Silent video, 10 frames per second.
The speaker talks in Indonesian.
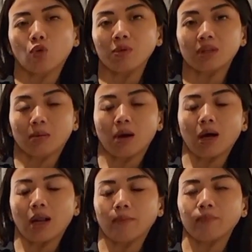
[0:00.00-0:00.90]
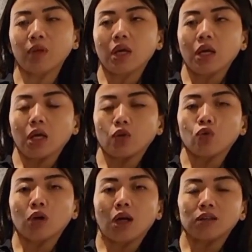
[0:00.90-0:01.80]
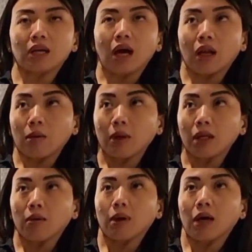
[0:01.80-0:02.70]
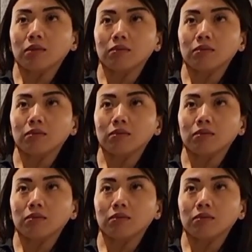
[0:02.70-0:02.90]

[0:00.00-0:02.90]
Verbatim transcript: gua bisa makan itu nggak jarang banyak banget